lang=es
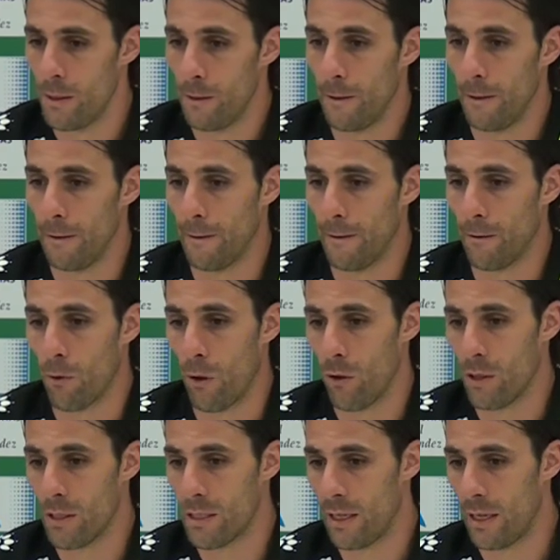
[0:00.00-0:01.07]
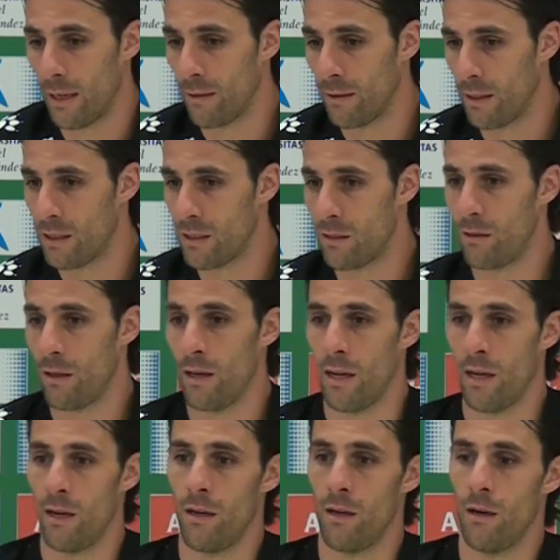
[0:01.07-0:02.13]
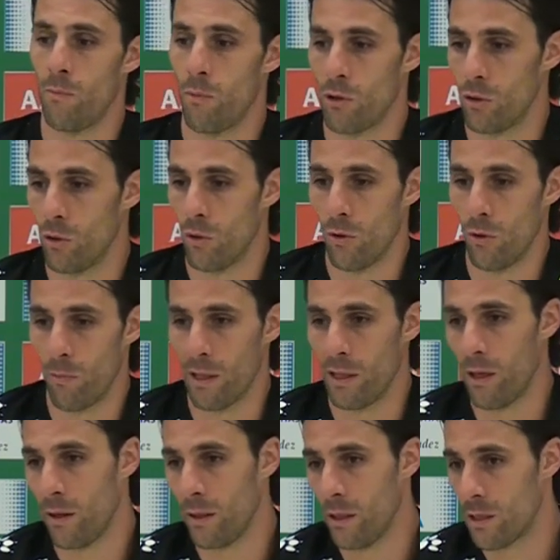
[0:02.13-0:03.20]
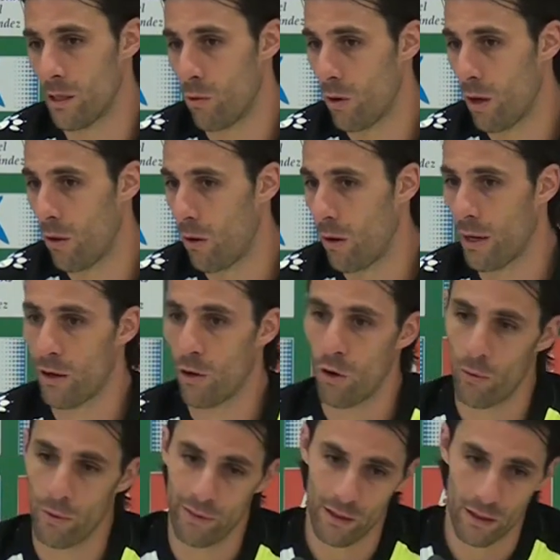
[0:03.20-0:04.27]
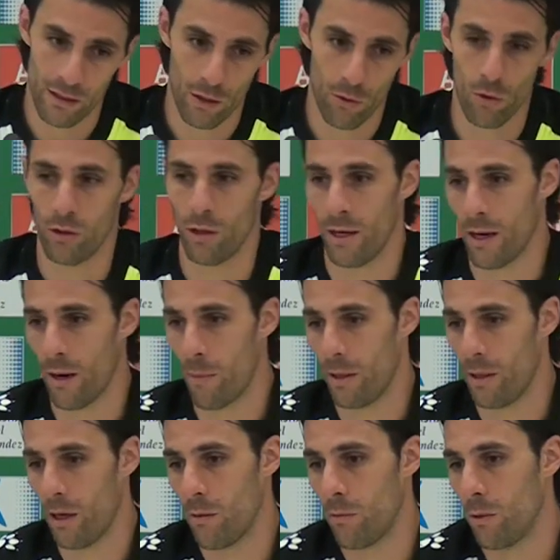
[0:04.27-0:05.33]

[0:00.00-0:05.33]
eh, jugadores que antes tenían el puesto prácticamente asegurado ahora no lo ven tan seguro y tienen que apretar.